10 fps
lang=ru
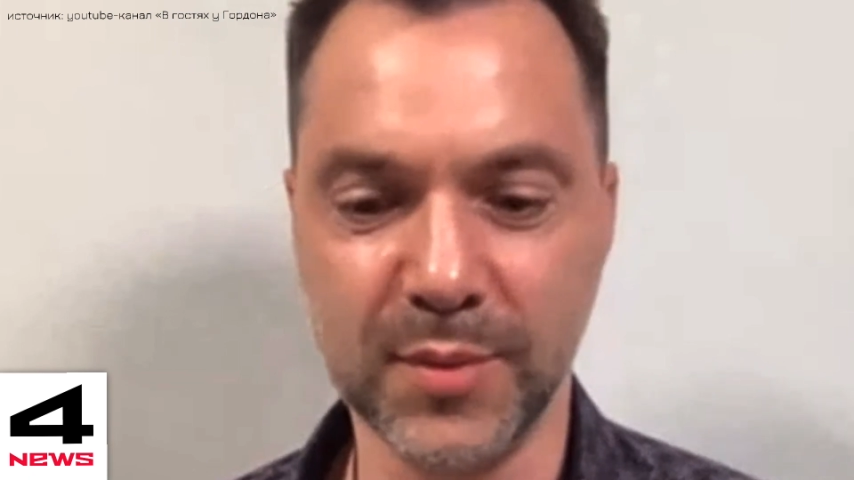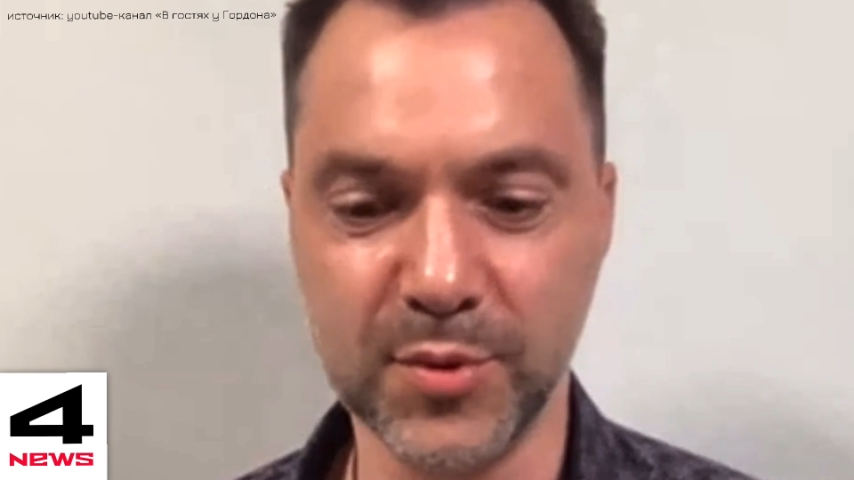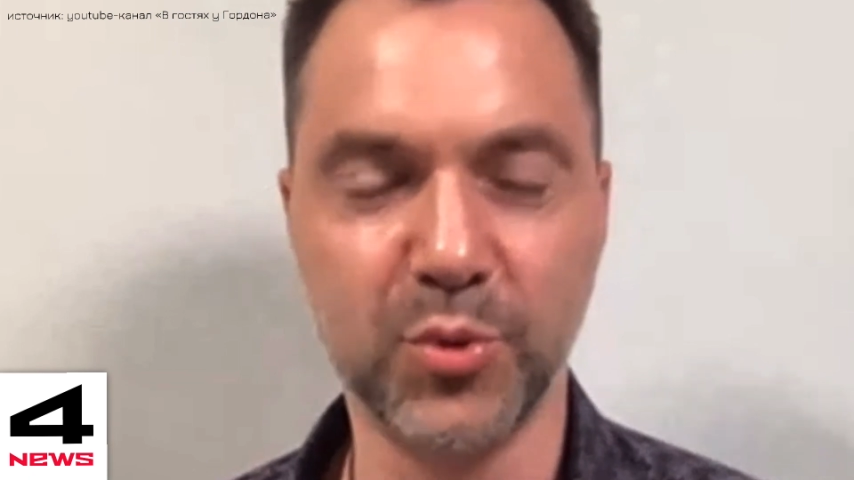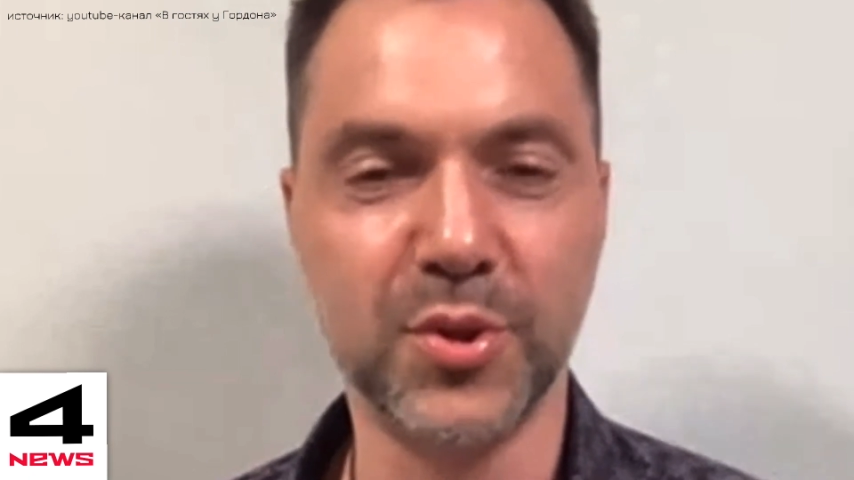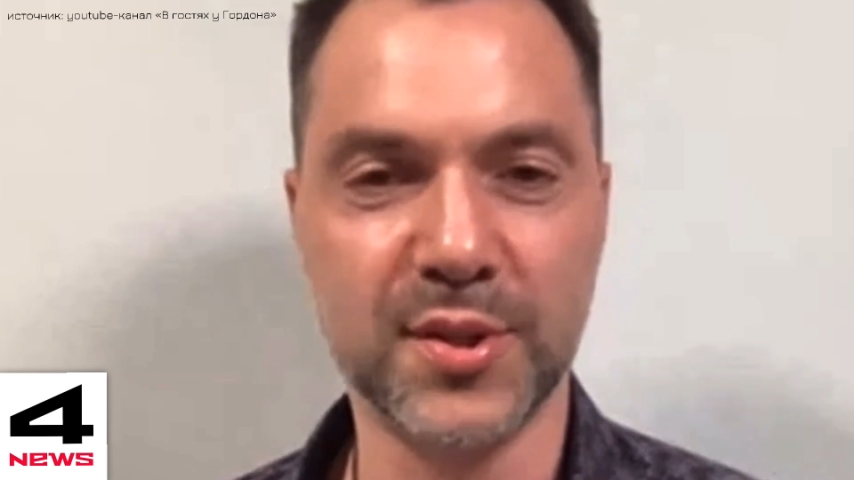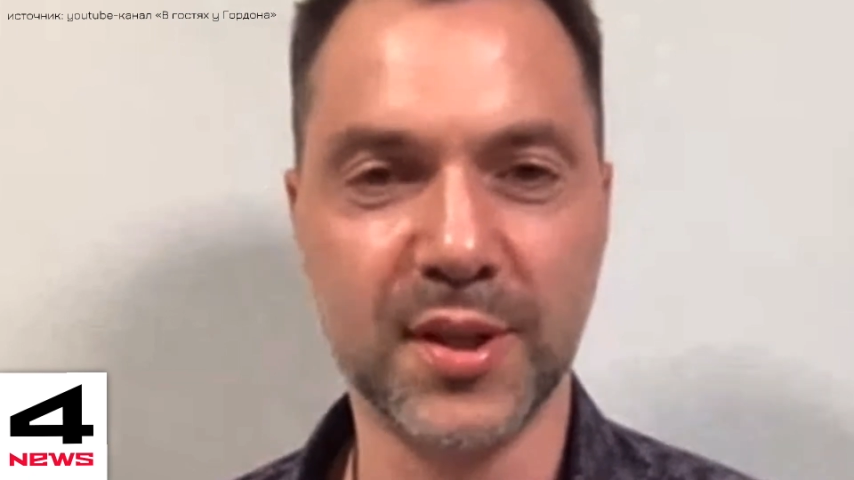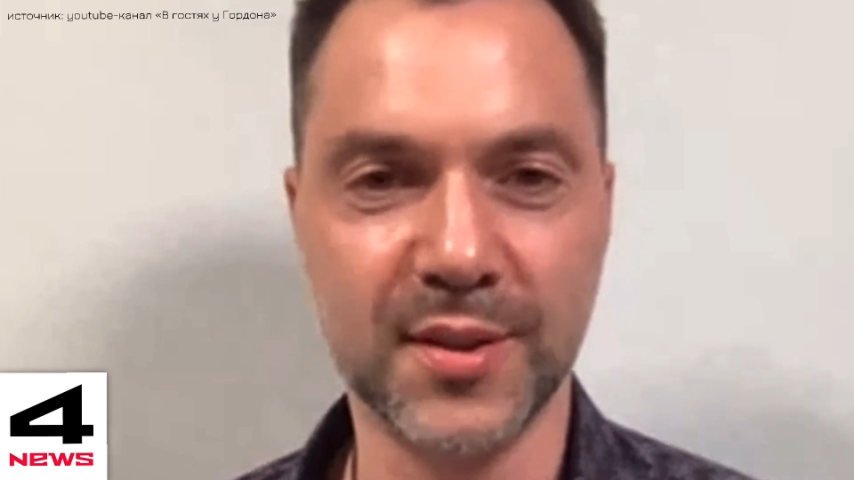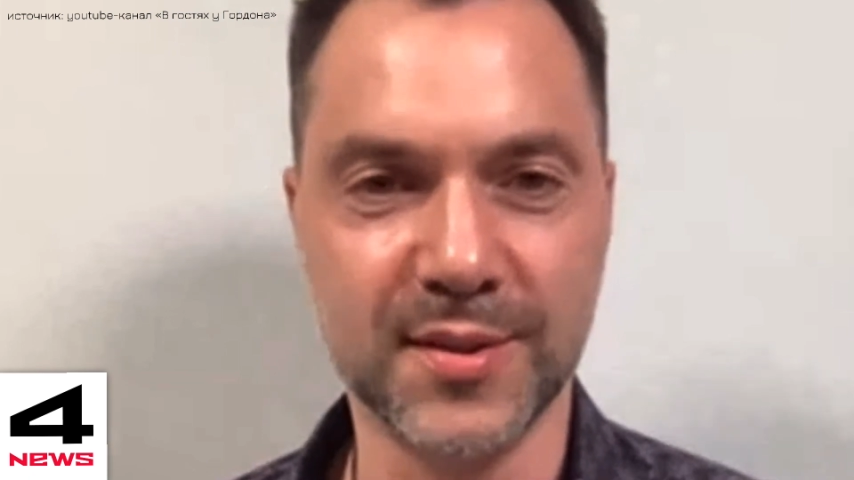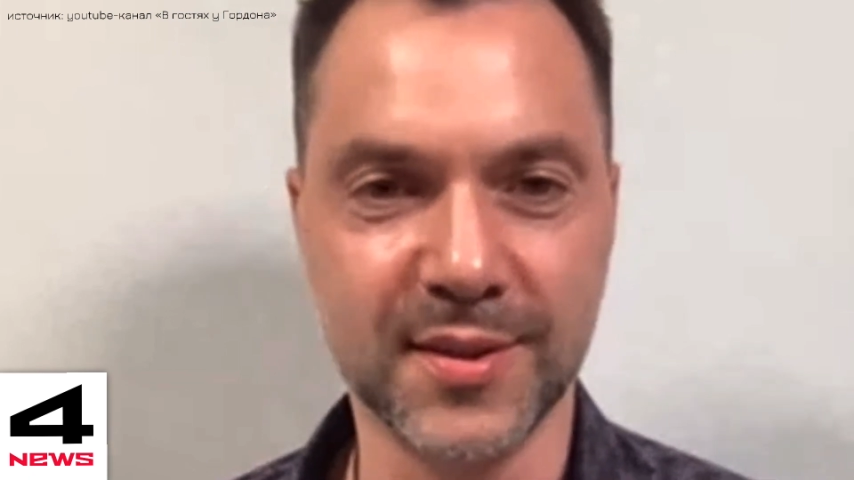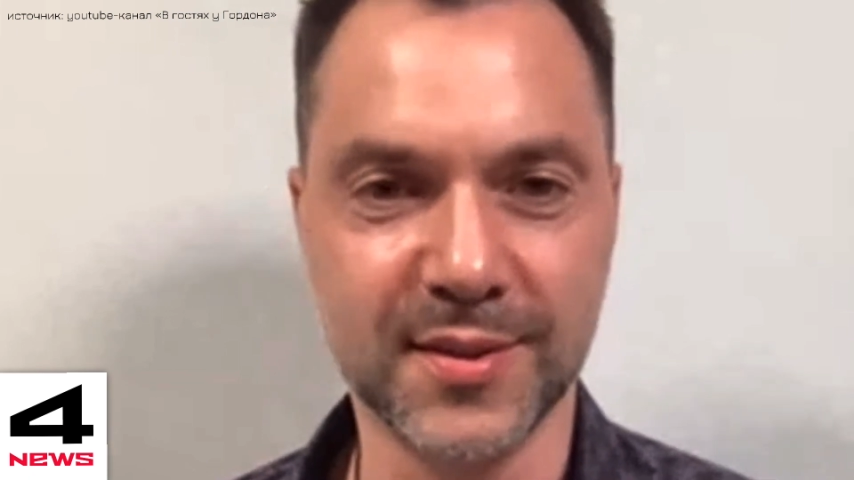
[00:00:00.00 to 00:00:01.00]
там
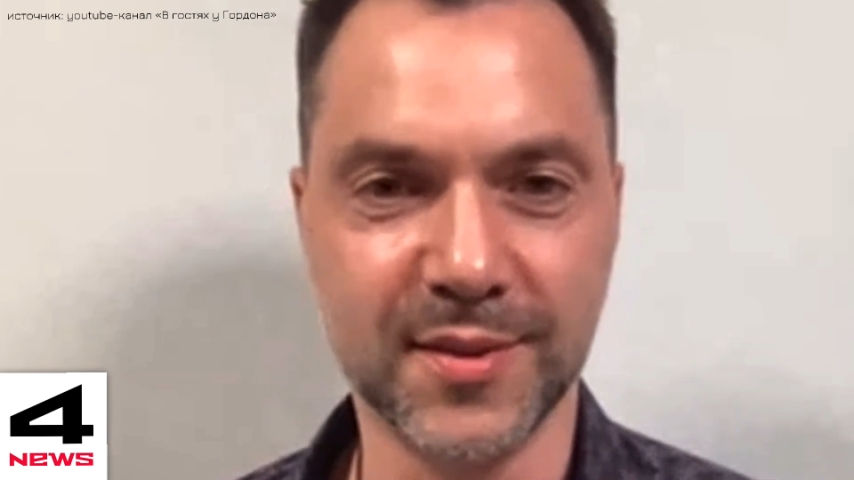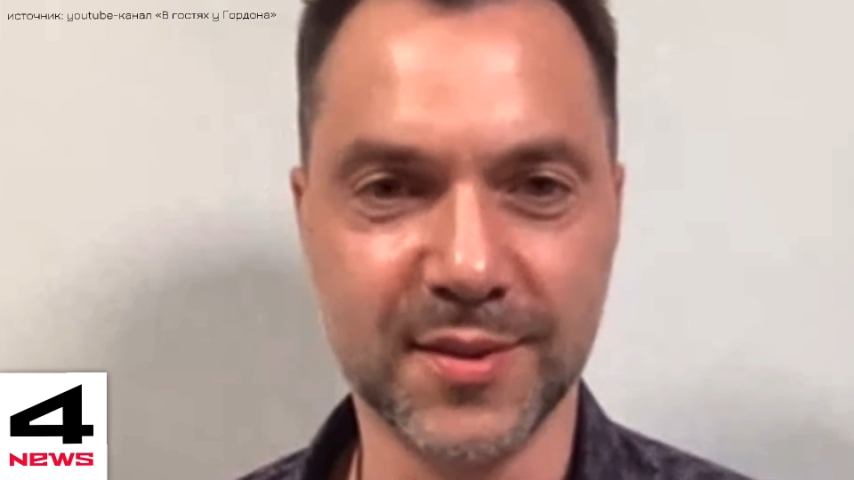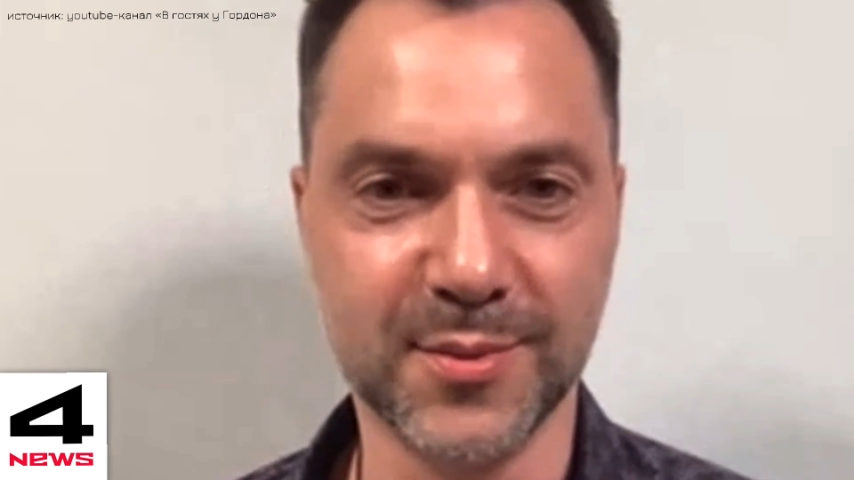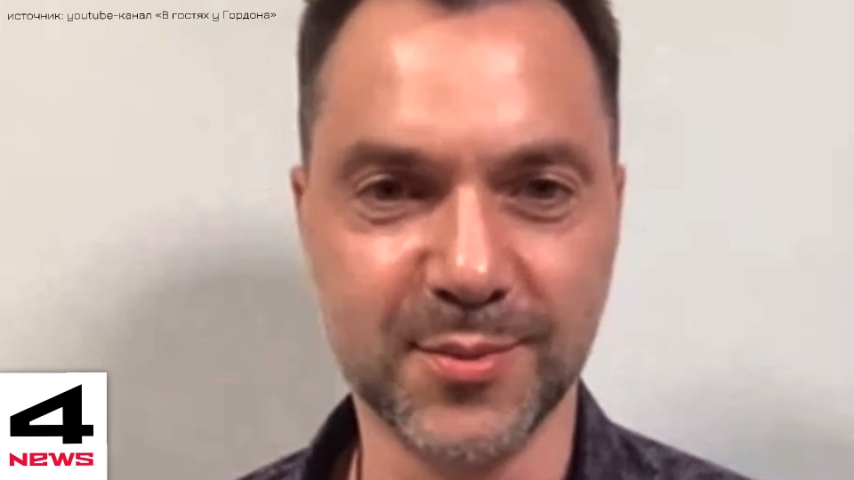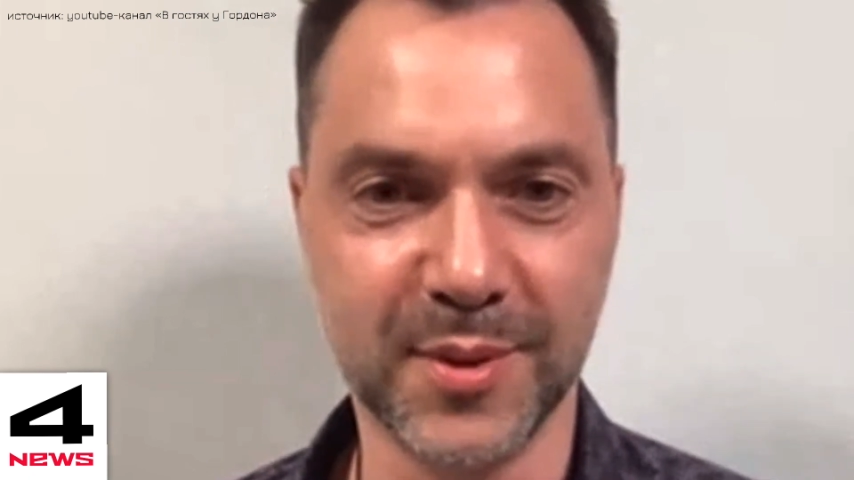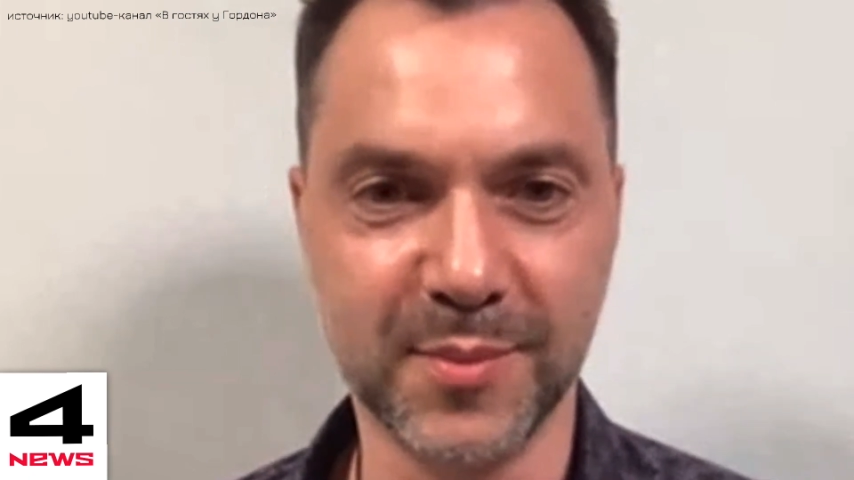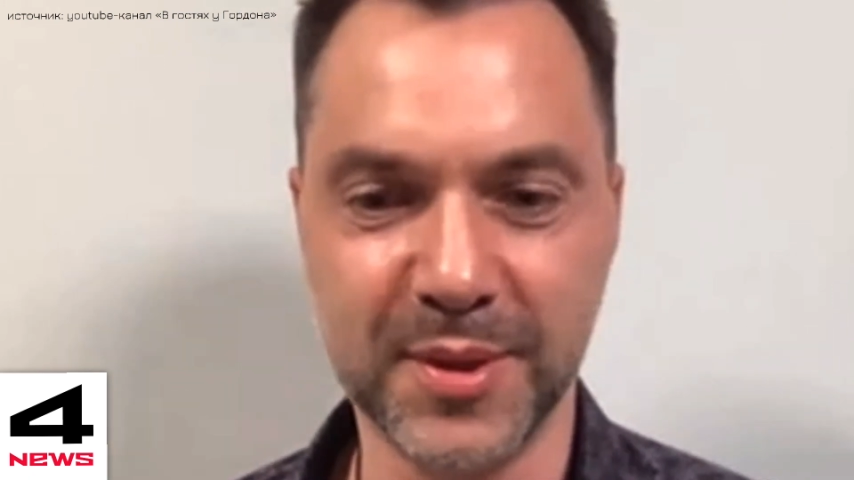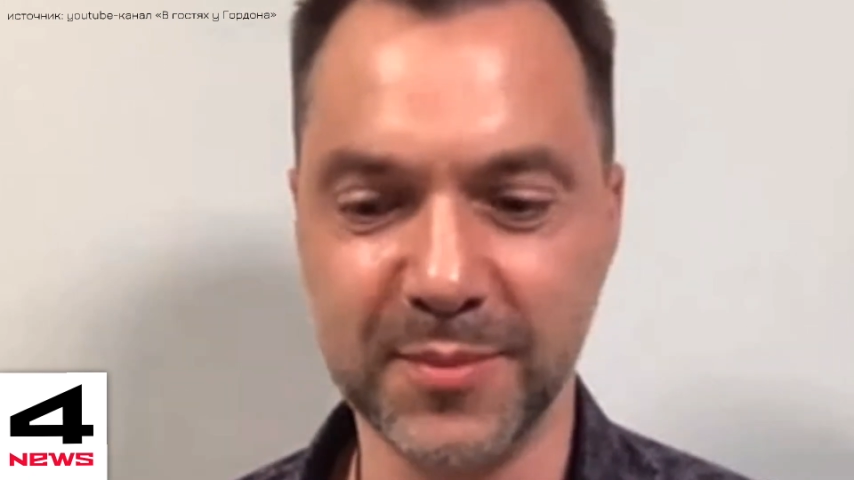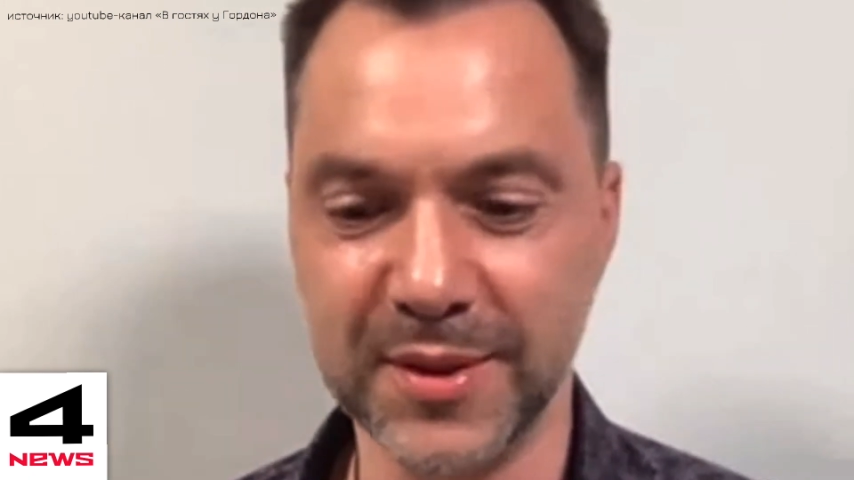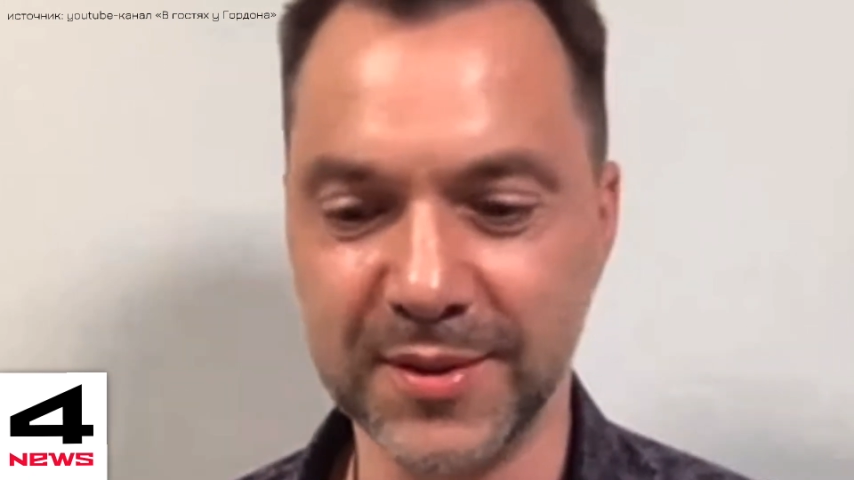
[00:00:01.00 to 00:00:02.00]
110 за эти 20 суток,
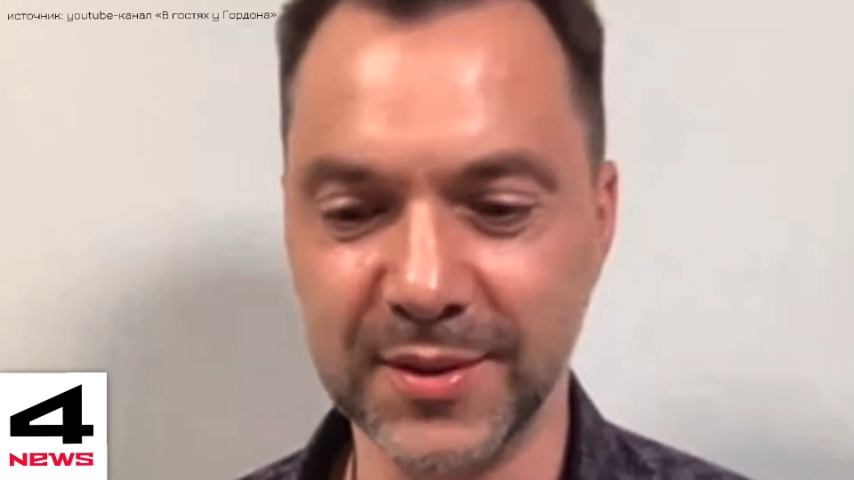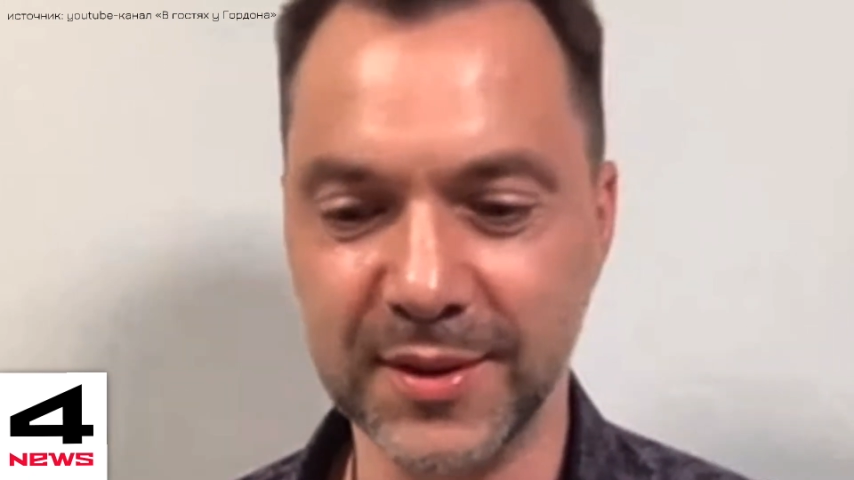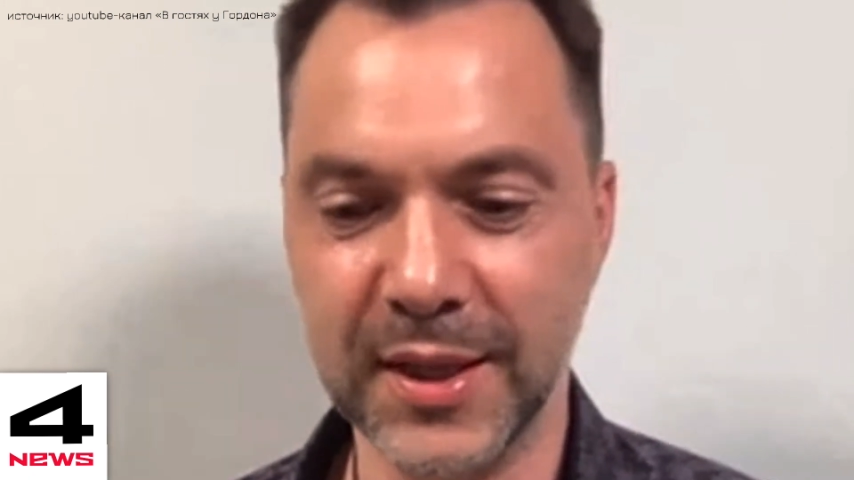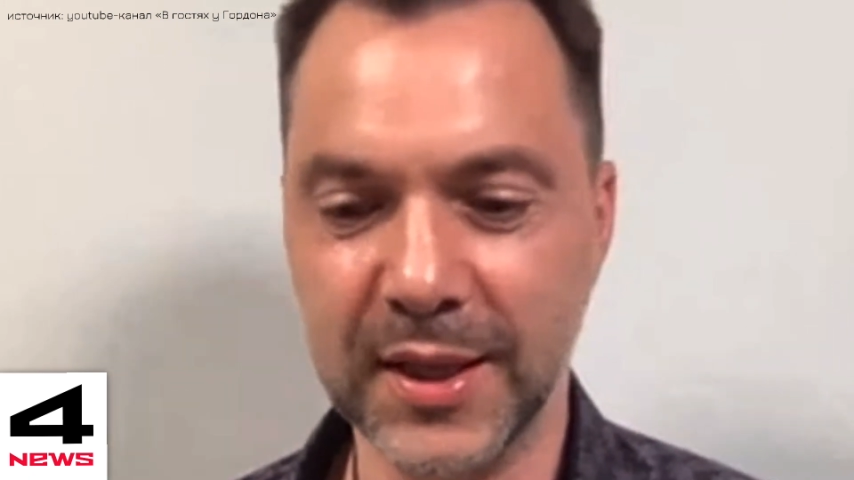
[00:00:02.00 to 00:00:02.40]
понимаете, да?